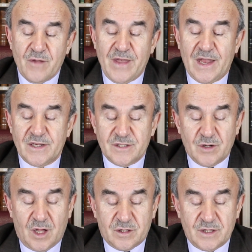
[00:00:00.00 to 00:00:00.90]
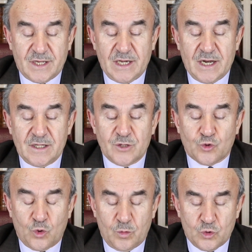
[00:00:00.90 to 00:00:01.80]
ve elinizin altındakilerden
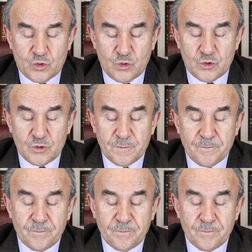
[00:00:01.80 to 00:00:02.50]
sorumlusunuz.